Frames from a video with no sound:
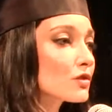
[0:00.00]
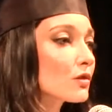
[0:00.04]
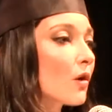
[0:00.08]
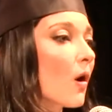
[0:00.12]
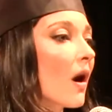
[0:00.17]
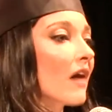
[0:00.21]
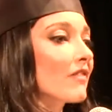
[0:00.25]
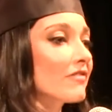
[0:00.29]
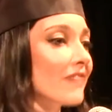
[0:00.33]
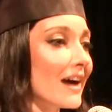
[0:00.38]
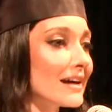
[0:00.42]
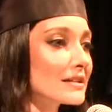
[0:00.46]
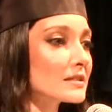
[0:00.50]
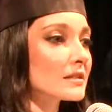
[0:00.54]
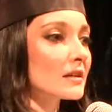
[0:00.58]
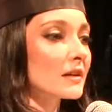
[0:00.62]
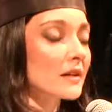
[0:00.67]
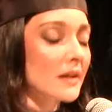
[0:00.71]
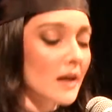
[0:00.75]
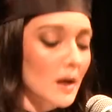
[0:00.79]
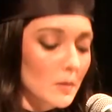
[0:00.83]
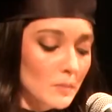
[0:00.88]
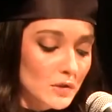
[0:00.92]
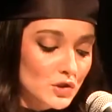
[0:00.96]
com a vasta
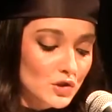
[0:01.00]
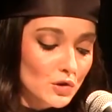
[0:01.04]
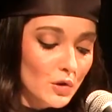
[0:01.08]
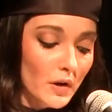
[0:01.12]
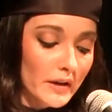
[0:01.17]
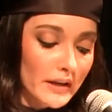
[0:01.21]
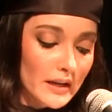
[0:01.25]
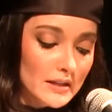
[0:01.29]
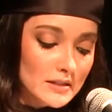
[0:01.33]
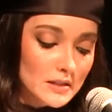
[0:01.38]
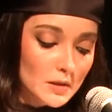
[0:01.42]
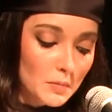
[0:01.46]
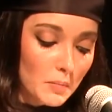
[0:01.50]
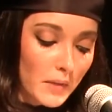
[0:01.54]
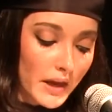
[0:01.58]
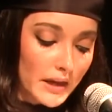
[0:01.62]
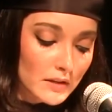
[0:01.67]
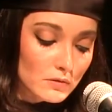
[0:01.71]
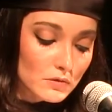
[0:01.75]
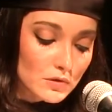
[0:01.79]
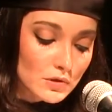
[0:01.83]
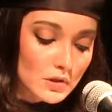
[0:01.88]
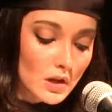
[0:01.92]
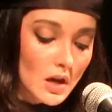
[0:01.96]
gama de
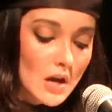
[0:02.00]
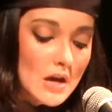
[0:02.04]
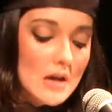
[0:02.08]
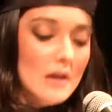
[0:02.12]
conhecimentos